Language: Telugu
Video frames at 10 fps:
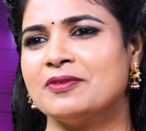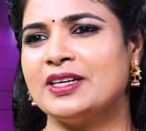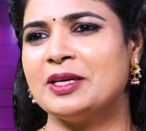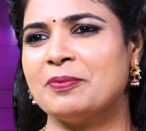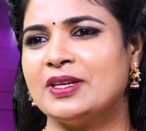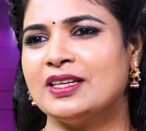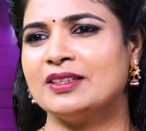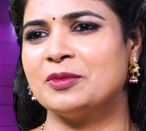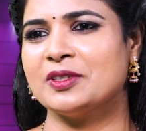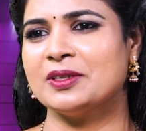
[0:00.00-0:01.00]
వెళ్ళే
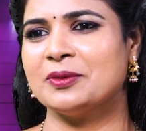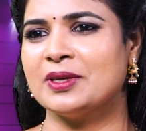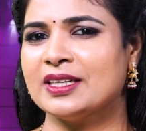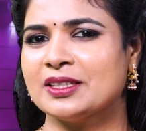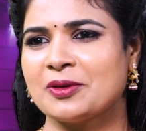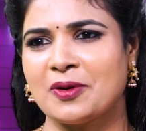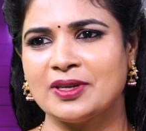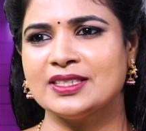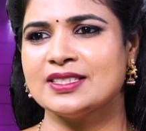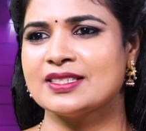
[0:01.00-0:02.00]
పిల్లల్ని మొదలుకున్నట్లయితే
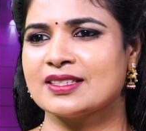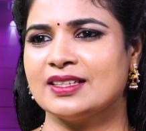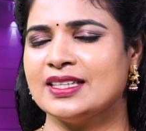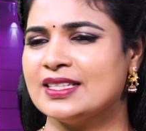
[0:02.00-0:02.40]
కాలేజెస్ కానీ